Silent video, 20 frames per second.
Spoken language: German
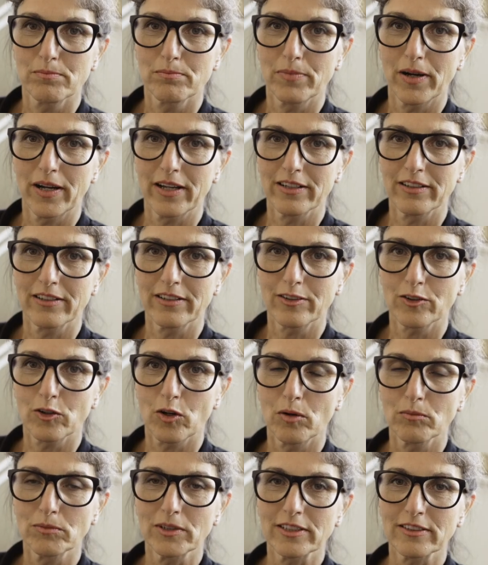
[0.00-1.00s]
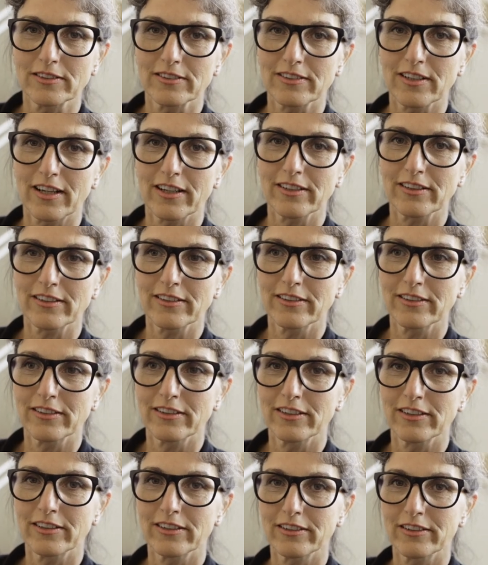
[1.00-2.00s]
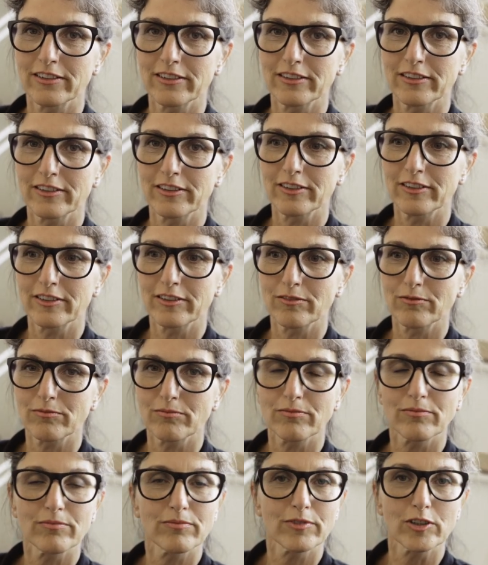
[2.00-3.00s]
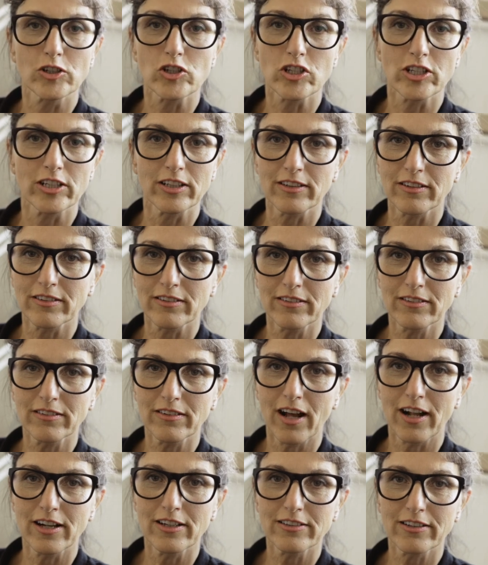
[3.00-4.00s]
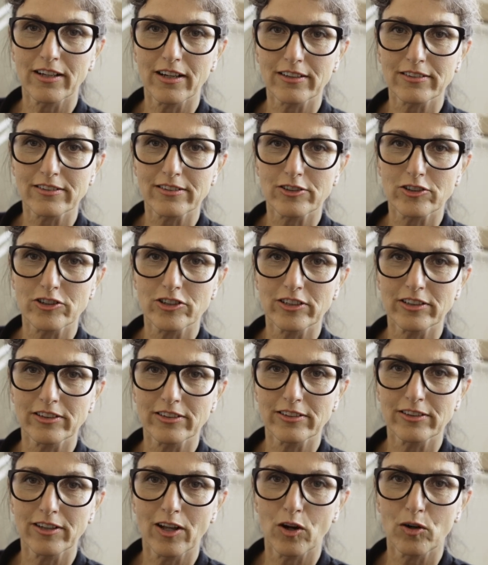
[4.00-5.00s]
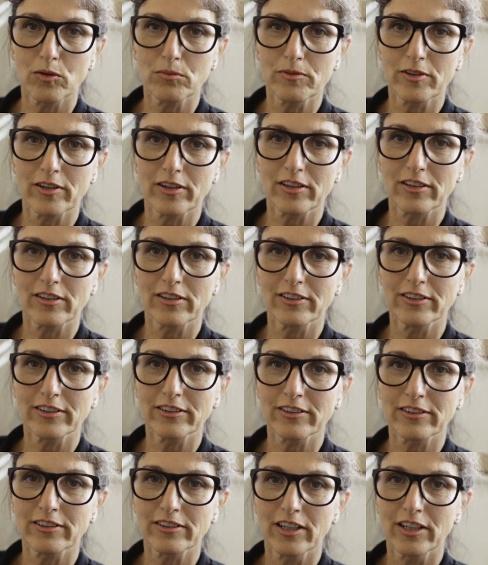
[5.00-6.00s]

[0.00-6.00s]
Bei den Comics zeichne ich Geschichten, Alltagsgeschichten hauptsächlich.